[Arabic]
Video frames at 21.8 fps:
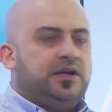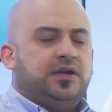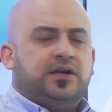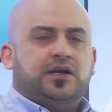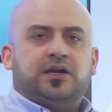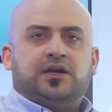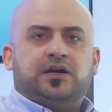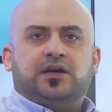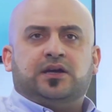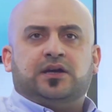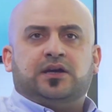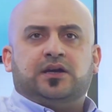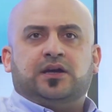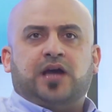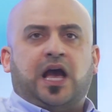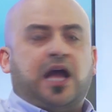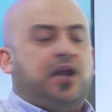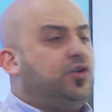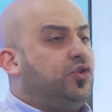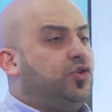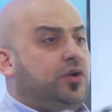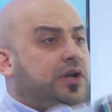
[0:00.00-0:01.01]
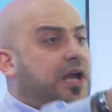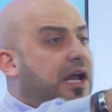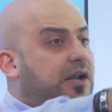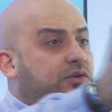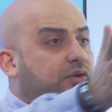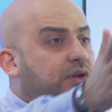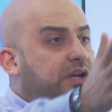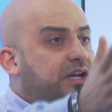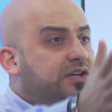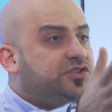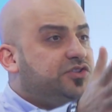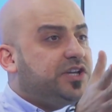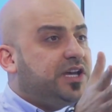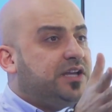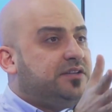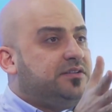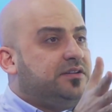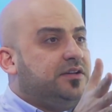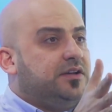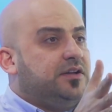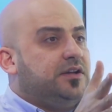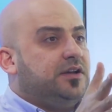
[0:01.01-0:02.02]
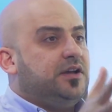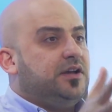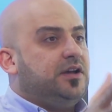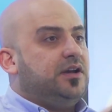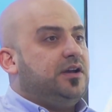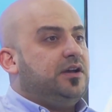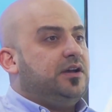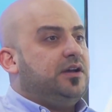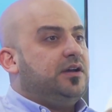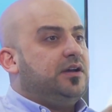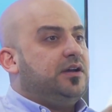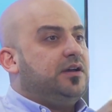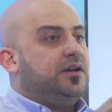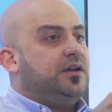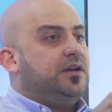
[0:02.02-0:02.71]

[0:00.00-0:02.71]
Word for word: على الكل آه على الكل على الكل حكيت بس لا صفاء